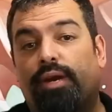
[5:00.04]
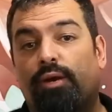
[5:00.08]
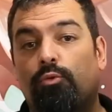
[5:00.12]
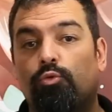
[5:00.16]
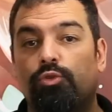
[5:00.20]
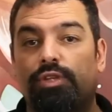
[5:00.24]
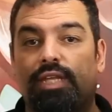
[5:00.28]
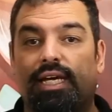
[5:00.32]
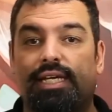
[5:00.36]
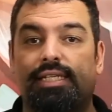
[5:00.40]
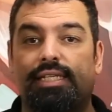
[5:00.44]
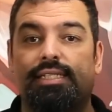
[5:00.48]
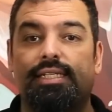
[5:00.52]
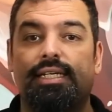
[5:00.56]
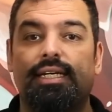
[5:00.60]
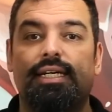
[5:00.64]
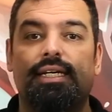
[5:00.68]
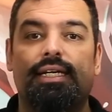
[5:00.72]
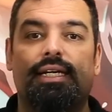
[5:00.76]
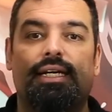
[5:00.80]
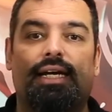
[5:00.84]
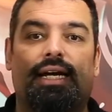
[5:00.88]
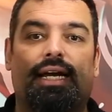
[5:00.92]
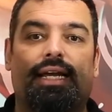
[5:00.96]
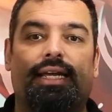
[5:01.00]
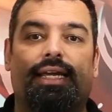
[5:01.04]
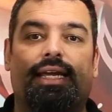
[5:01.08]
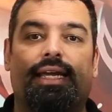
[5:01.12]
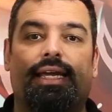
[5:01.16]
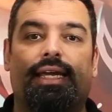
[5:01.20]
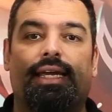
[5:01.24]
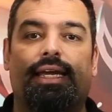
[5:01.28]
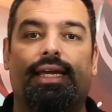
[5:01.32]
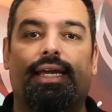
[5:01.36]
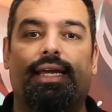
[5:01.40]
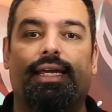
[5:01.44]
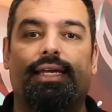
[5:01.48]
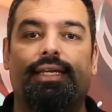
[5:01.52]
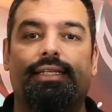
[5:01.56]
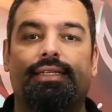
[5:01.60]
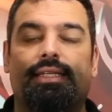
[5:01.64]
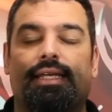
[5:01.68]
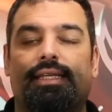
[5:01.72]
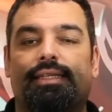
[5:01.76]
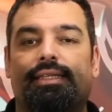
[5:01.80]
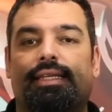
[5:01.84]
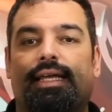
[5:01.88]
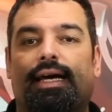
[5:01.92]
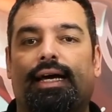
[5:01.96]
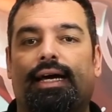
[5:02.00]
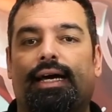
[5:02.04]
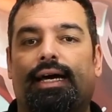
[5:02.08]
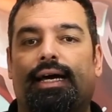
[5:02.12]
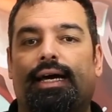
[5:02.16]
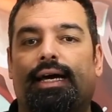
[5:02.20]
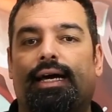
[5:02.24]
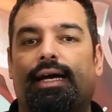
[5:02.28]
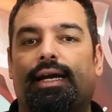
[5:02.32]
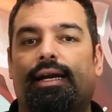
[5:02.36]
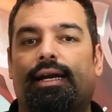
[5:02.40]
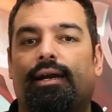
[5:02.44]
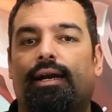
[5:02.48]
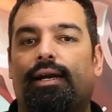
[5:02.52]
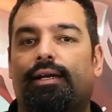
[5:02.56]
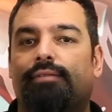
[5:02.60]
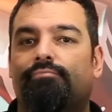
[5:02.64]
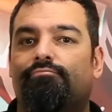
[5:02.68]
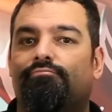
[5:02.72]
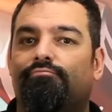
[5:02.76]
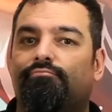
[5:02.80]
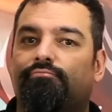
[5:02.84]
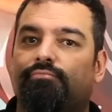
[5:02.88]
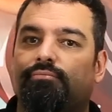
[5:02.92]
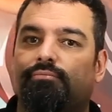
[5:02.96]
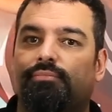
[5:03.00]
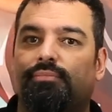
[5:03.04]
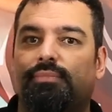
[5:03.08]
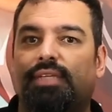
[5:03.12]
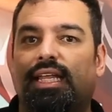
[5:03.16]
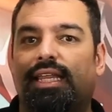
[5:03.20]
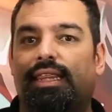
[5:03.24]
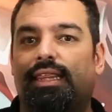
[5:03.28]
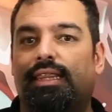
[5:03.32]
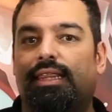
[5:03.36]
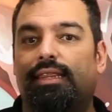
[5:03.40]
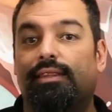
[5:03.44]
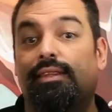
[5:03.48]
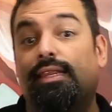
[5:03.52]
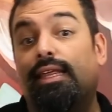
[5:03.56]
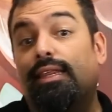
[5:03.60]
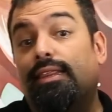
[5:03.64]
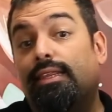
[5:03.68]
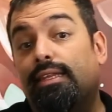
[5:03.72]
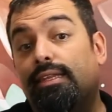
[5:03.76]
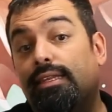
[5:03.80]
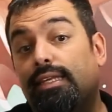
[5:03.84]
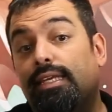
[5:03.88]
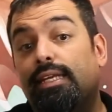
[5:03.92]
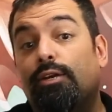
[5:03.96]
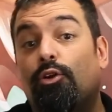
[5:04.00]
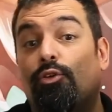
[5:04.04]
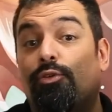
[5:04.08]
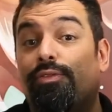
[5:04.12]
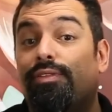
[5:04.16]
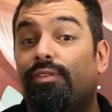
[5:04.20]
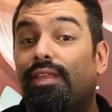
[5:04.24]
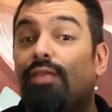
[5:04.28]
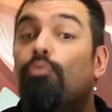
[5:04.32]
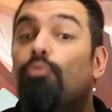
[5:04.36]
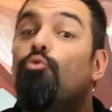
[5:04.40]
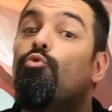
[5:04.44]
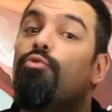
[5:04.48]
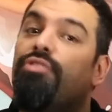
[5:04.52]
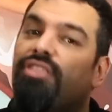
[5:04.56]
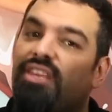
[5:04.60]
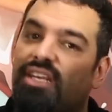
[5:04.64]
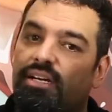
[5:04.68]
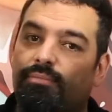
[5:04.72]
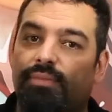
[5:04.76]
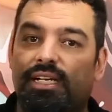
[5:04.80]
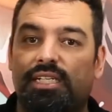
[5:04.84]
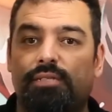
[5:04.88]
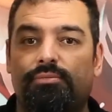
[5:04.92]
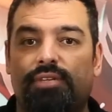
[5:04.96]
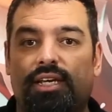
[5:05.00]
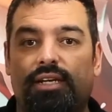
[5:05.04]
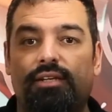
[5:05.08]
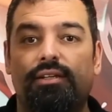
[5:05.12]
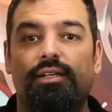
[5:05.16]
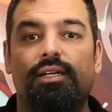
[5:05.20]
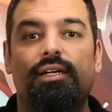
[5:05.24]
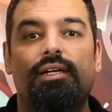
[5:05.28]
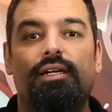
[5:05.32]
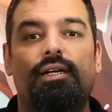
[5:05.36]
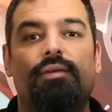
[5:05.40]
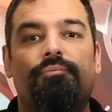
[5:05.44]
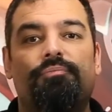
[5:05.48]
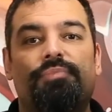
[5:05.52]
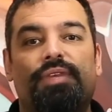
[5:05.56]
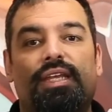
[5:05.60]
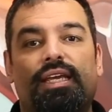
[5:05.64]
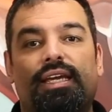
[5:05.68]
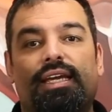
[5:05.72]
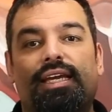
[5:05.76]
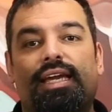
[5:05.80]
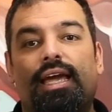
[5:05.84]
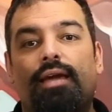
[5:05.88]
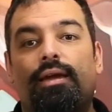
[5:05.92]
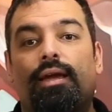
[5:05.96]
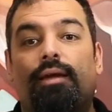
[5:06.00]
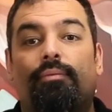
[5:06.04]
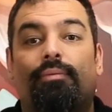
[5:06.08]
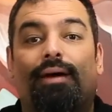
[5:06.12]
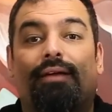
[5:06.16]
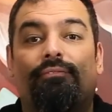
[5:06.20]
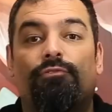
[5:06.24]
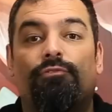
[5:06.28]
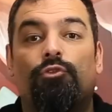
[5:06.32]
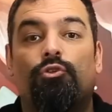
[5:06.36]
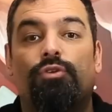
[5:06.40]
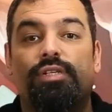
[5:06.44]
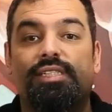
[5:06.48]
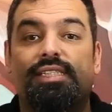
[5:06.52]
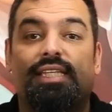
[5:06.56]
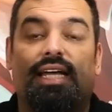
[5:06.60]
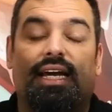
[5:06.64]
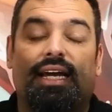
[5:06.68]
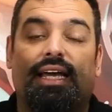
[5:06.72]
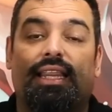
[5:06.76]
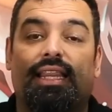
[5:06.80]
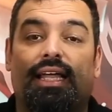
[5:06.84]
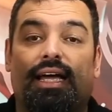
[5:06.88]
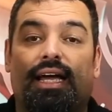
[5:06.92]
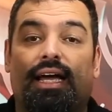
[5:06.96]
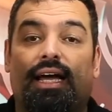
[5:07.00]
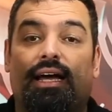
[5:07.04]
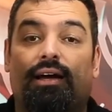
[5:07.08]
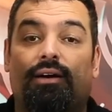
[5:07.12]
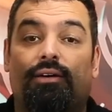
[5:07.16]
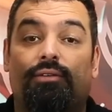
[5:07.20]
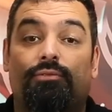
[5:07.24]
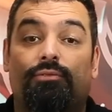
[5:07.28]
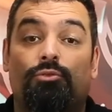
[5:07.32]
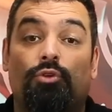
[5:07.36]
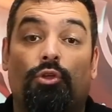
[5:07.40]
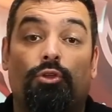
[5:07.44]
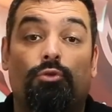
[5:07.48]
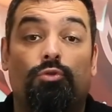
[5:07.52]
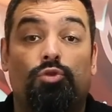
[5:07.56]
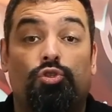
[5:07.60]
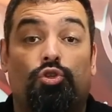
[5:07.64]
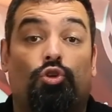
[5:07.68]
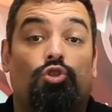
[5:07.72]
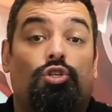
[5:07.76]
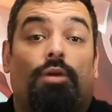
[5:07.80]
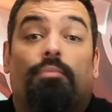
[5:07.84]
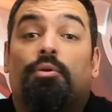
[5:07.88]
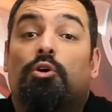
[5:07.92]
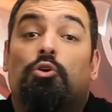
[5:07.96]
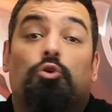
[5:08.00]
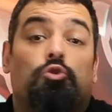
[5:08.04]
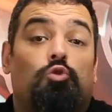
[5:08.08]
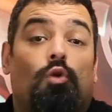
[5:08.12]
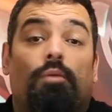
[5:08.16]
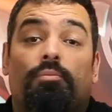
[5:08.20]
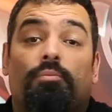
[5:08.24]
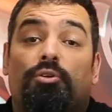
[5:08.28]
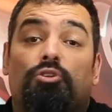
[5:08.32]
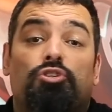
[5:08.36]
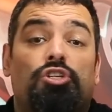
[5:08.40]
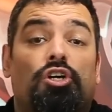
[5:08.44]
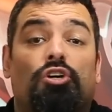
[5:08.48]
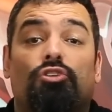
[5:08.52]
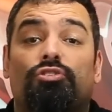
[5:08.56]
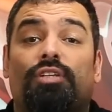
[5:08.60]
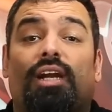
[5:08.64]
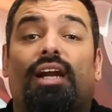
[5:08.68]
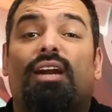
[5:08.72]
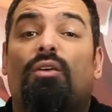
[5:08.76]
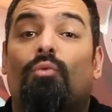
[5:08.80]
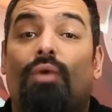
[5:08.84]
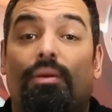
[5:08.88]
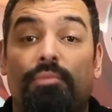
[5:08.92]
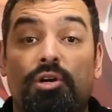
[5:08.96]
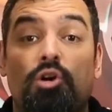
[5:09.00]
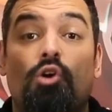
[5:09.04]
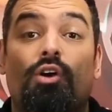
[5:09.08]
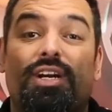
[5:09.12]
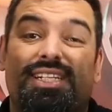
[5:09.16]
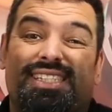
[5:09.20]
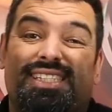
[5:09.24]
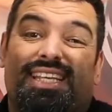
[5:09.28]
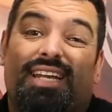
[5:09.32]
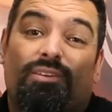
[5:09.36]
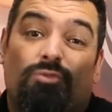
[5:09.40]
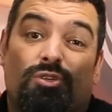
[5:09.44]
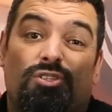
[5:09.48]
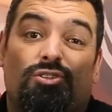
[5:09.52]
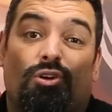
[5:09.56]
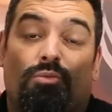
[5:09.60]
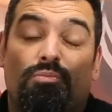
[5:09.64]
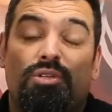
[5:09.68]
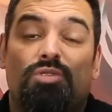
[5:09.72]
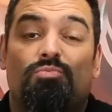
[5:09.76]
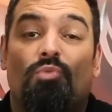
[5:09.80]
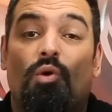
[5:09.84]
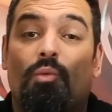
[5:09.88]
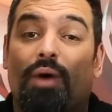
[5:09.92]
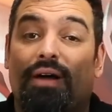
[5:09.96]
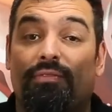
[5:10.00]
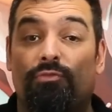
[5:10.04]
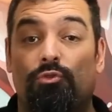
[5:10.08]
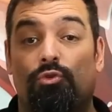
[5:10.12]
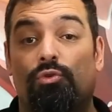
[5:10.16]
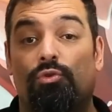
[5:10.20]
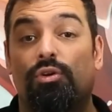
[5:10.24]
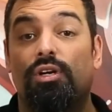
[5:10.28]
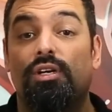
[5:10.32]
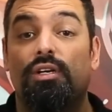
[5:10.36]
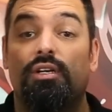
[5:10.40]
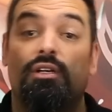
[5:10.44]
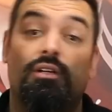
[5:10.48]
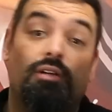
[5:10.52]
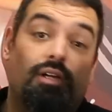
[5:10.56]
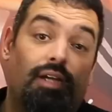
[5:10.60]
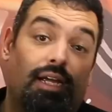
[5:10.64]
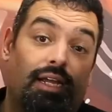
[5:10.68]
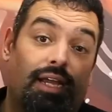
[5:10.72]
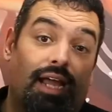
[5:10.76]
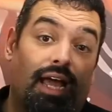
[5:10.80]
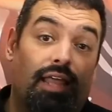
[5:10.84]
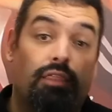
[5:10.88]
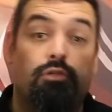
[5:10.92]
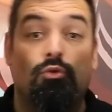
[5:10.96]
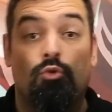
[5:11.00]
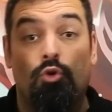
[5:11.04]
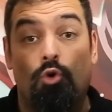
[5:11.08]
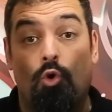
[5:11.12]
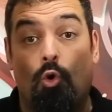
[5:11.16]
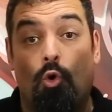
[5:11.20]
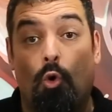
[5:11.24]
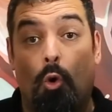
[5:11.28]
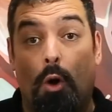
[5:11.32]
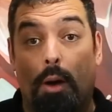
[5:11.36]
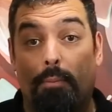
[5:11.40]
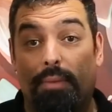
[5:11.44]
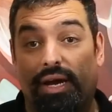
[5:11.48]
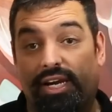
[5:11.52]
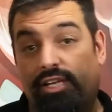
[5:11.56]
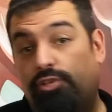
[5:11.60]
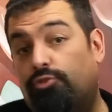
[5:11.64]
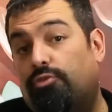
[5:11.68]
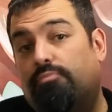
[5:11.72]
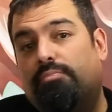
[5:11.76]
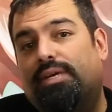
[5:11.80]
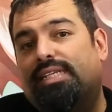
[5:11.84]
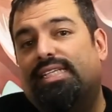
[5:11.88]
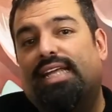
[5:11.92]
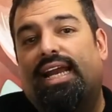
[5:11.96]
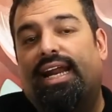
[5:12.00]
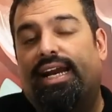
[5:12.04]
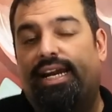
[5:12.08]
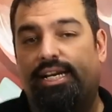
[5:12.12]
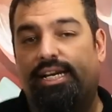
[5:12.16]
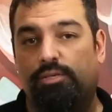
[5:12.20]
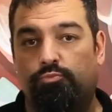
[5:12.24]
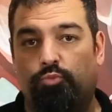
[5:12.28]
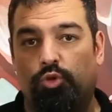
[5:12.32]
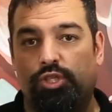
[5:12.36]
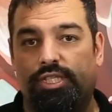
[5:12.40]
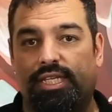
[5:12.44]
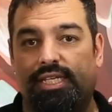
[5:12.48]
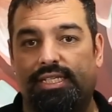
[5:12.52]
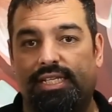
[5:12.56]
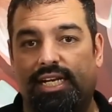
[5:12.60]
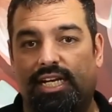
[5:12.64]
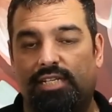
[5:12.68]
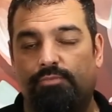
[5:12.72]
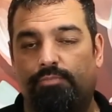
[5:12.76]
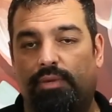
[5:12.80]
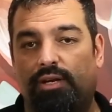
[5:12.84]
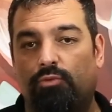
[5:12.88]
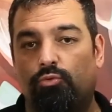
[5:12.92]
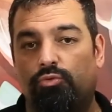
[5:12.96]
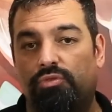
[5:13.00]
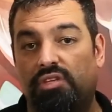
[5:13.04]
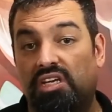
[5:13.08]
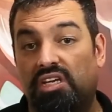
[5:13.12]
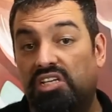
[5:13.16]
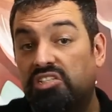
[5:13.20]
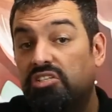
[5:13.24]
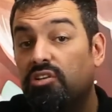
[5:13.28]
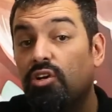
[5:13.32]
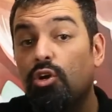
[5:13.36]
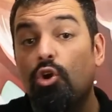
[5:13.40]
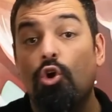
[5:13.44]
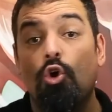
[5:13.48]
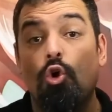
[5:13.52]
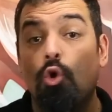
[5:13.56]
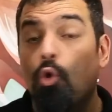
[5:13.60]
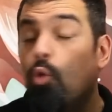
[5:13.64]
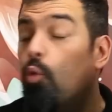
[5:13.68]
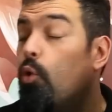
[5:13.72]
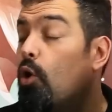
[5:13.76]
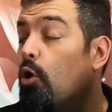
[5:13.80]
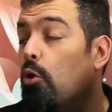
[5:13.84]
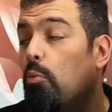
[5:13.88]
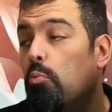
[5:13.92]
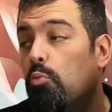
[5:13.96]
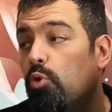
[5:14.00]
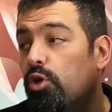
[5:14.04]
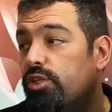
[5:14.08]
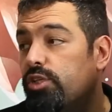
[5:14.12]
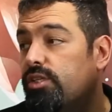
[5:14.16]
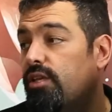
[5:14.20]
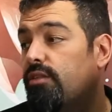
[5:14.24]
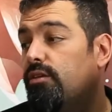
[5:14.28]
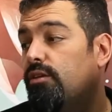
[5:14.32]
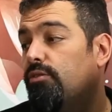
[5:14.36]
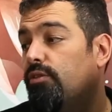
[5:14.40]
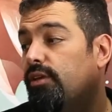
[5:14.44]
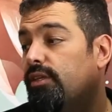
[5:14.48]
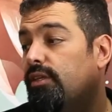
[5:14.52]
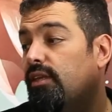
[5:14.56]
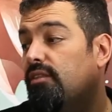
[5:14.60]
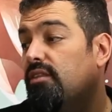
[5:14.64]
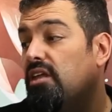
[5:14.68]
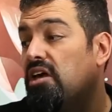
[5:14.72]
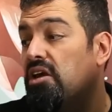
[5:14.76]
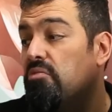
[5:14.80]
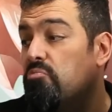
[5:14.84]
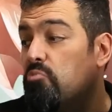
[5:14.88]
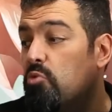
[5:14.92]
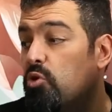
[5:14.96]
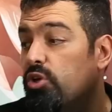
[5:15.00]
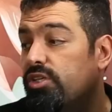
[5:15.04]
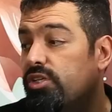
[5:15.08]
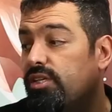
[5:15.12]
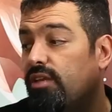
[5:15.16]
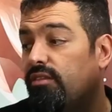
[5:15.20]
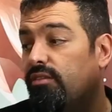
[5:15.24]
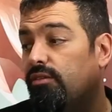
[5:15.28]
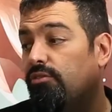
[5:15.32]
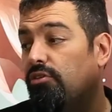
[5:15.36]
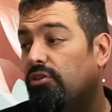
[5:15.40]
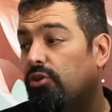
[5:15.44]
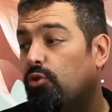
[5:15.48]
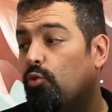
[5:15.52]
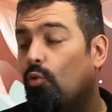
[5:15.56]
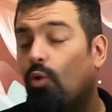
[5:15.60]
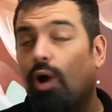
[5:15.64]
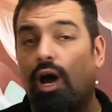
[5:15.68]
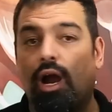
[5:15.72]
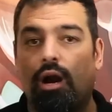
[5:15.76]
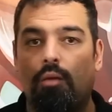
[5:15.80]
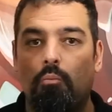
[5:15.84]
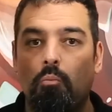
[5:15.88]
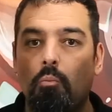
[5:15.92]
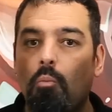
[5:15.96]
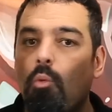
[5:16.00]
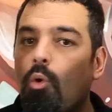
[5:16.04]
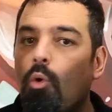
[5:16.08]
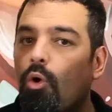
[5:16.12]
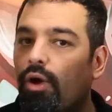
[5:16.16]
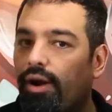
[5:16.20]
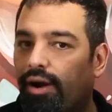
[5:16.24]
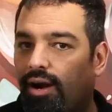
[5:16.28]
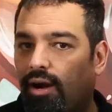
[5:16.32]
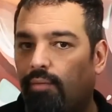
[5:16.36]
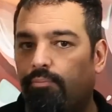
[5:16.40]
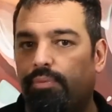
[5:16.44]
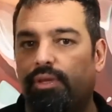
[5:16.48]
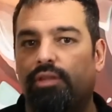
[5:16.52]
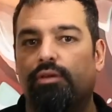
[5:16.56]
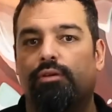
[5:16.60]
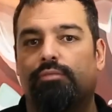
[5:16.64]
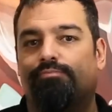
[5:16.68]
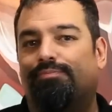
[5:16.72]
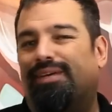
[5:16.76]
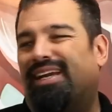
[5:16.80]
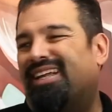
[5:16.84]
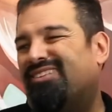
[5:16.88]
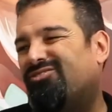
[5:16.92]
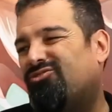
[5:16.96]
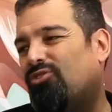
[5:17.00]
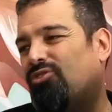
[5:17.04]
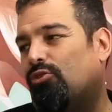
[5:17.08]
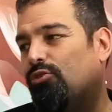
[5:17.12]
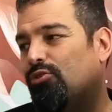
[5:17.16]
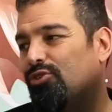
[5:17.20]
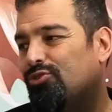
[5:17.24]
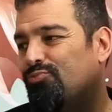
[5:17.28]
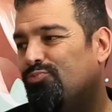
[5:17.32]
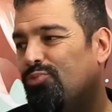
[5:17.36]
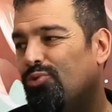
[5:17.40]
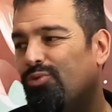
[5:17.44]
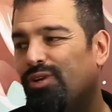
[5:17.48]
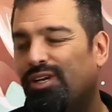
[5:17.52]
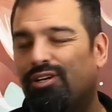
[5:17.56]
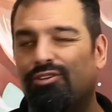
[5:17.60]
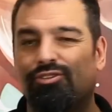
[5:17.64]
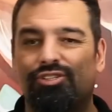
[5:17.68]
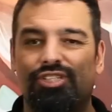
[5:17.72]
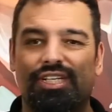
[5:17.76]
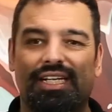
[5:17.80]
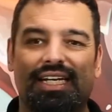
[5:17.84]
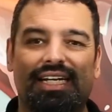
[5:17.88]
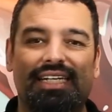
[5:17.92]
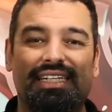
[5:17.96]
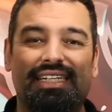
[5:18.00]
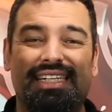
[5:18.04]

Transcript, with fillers: preguntas hay que intentar mm, decidir o deducir más bien en qué bando está cada uno de nuestros amigos, o al menos encontrar a un amigo que esté en nuestro mismo bando, eh, azul o amarillo, en base a las respuestas de las preguntas. Un juego muy sencillo de entender, muy sencillo de jugar, muy rápido para todos los públicos.